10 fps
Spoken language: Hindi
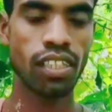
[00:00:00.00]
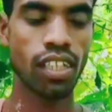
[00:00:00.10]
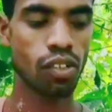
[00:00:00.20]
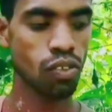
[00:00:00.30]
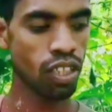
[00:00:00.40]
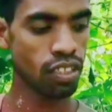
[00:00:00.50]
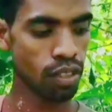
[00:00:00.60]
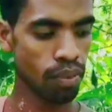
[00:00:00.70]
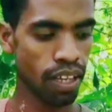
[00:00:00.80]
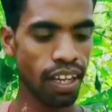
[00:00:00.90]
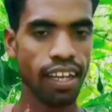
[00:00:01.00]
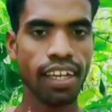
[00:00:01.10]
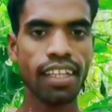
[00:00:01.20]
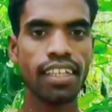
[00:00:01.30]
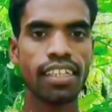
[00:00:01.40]
अदरक उदरक सब रखाया
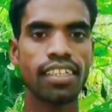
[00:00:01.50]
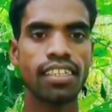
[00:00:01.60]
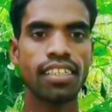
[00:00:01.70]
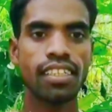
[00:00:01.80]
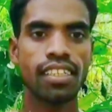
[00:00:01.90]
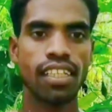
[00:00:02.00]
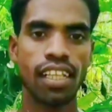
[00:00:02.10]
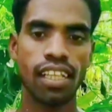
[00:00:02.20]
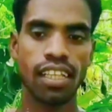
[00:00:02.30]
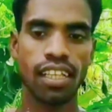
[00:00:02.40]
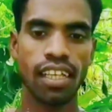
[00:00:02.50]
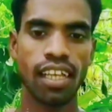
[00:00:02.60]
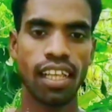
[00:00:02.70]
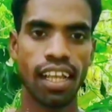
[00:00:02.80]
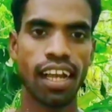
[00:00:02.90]
है लेकिन
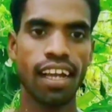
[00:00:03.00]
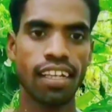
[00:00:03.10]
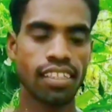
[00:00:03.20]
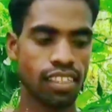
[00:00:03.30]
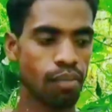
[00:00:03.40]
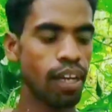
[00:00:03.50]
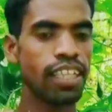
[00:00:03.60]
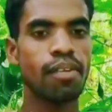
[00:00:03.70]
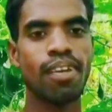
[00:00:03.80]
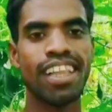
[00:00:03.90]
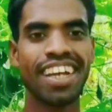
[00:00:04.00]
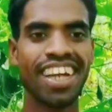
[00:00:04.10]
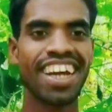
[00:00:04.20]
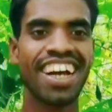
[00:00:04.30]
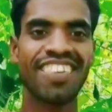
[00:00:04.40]
समय लगा समय नहीं मिलने
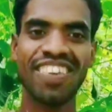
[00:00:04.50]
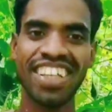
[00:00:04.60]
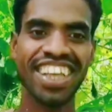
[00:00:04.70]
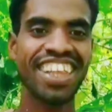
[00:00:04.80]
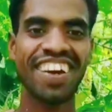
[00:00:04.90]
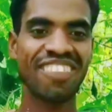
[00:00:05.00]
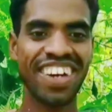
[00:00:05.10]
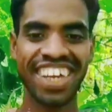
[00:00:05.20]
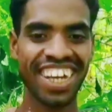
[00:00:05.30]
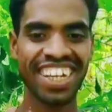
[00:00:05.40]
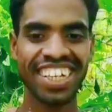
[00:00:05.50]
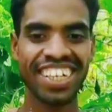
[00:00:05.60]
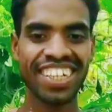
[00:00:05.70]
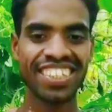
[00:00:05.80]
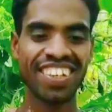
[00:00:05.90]
के कारण भाई नहीं लग पाया
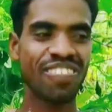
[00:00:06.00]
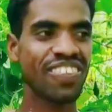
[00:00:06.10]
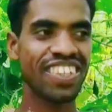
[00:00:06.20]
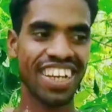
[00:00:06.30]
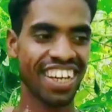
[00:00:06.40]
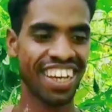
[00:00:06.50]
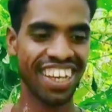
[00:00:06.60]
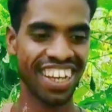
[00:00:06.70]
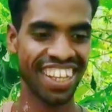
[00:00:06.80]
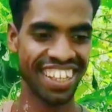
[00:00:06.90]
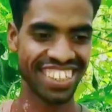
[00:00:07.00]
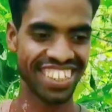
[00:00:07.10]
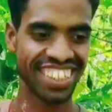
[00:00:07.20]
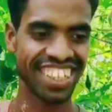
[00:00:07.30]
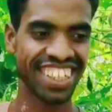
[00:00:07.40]
हाँ। सब कुछ रखाया है
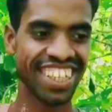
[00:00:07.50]
लेकिन